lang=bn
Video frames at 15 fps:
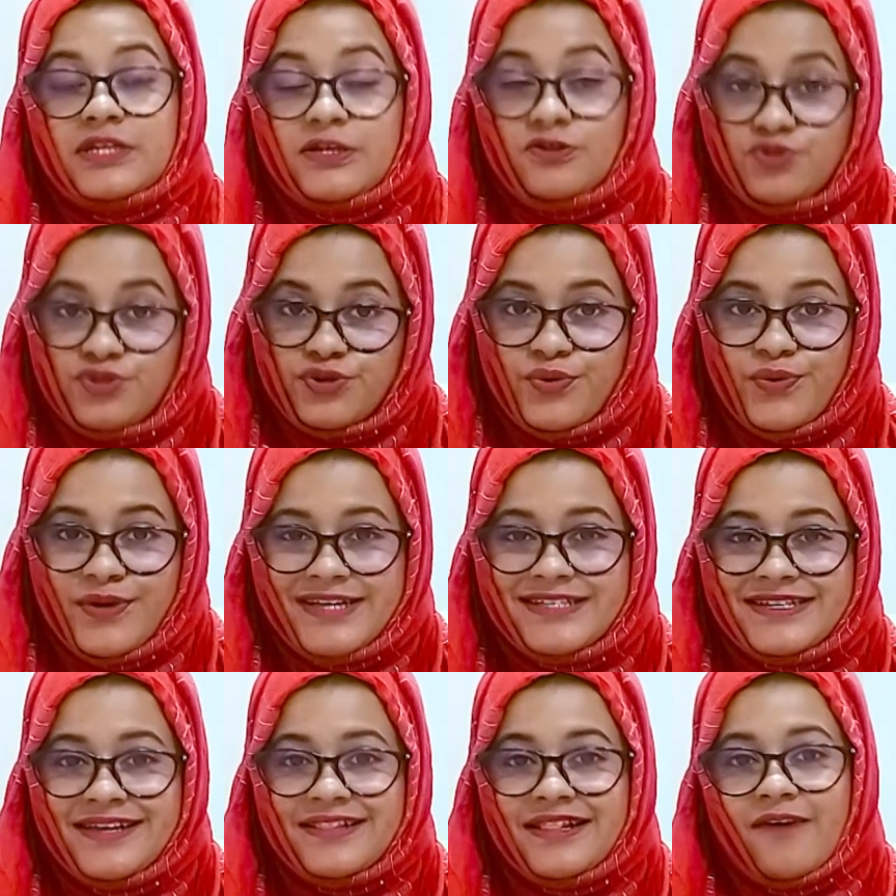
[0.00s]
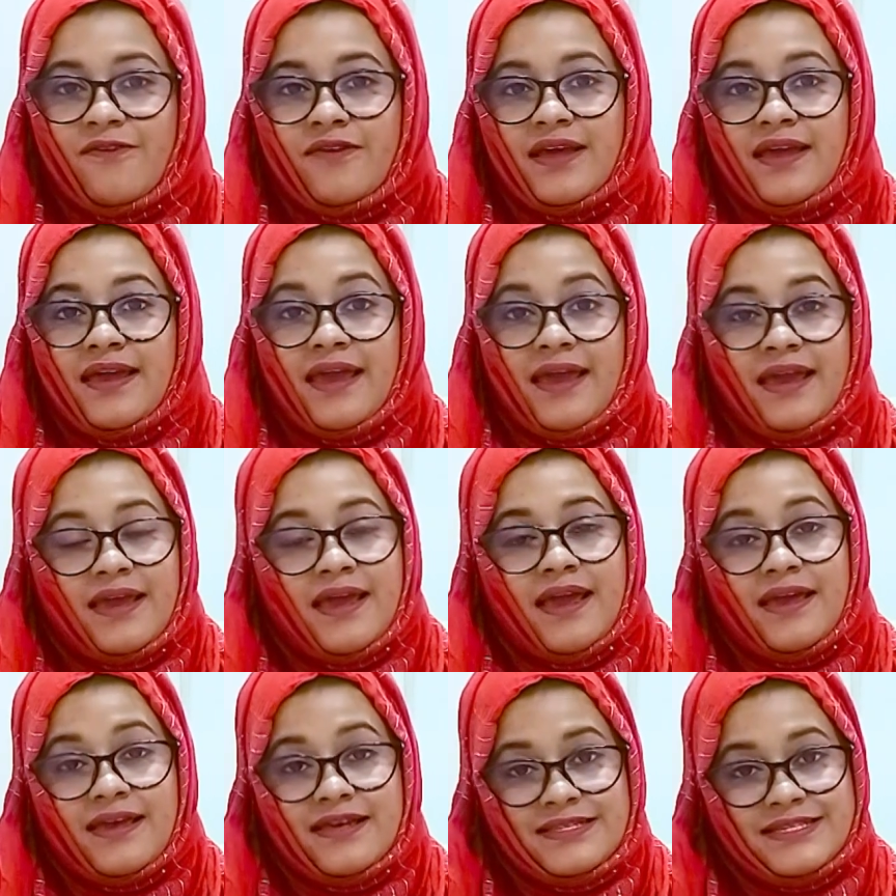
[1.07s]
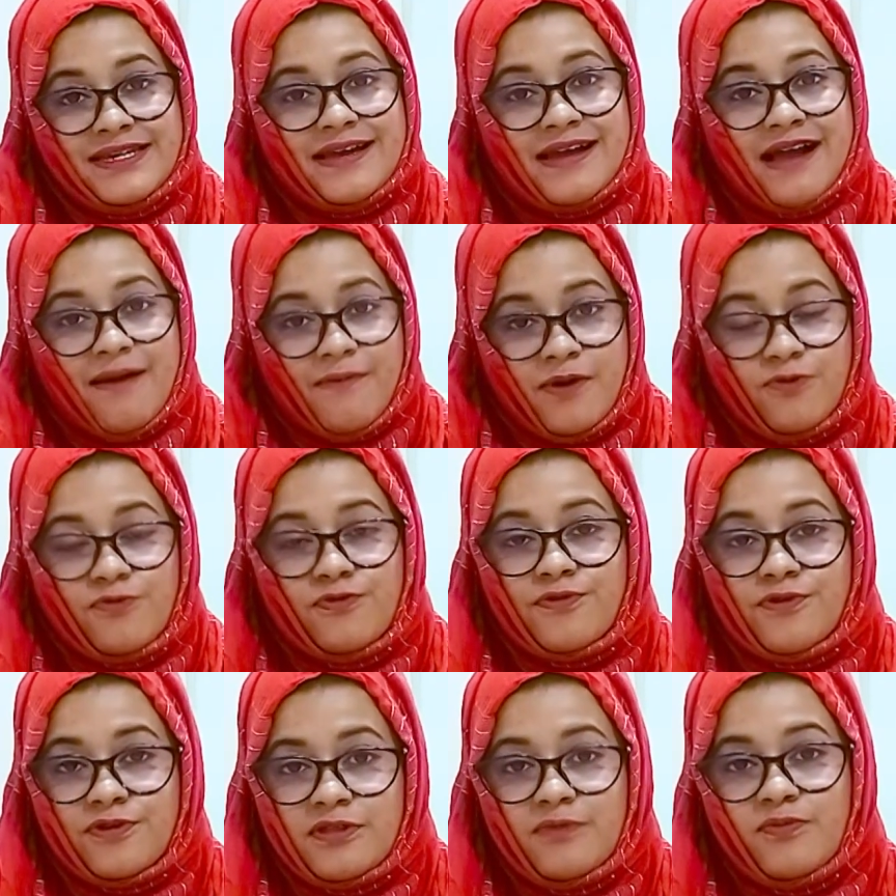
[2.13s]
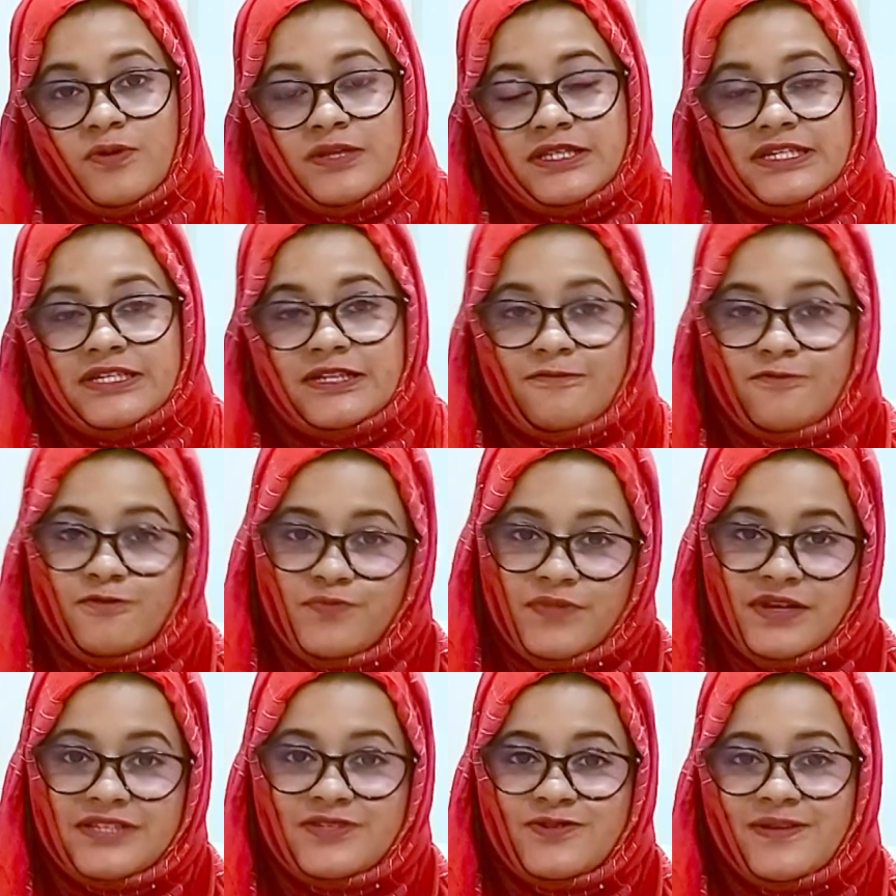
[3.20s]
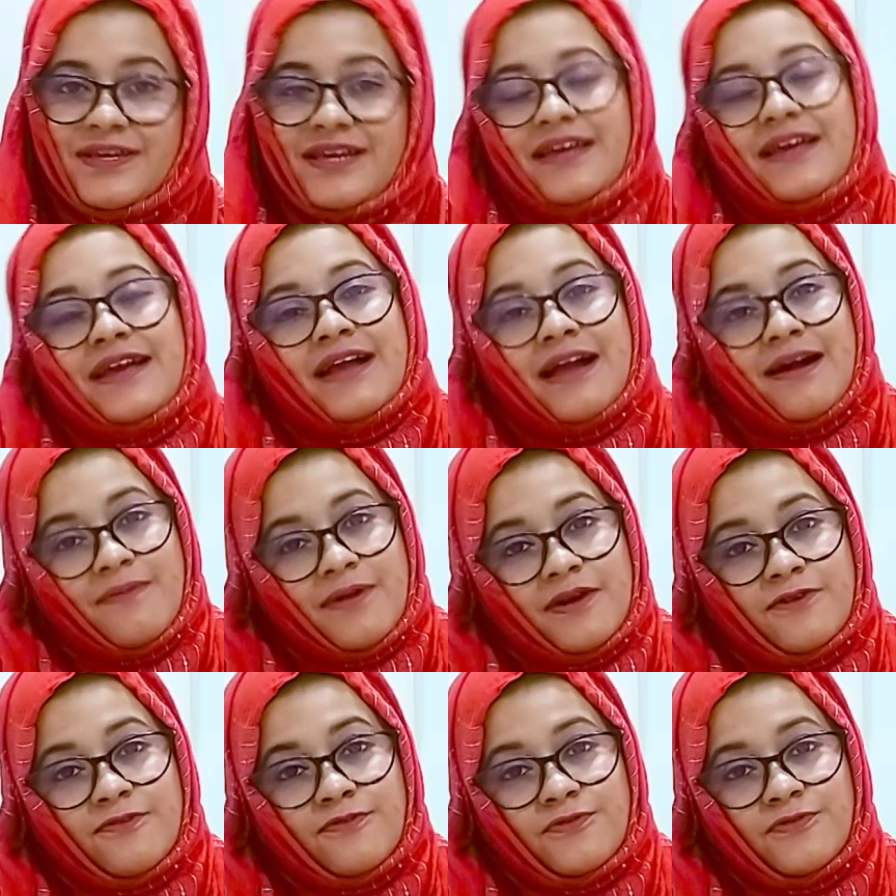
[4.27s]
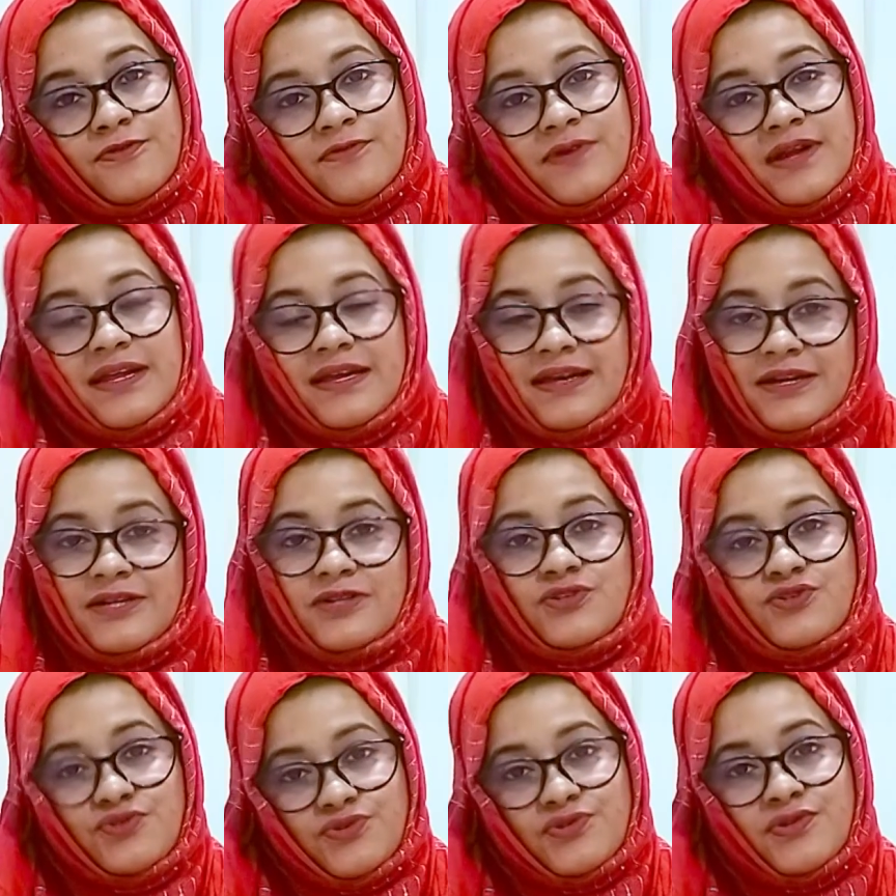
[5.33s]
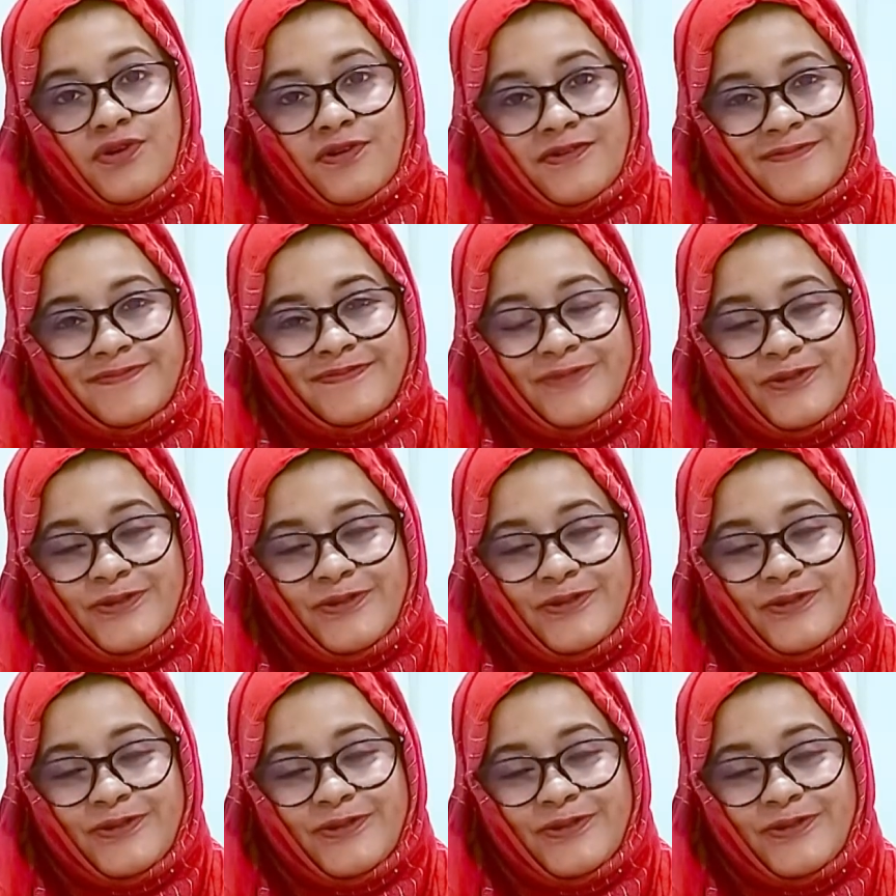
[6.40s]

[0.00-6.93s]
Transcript: ডেঙ্গু যদি হয়ে যায় তাহলে এই এই যে খাবারগুলোর কথা বলেছি সেগুলো মেনে চলে খাবার গ্রহণ করে সুস্থ হন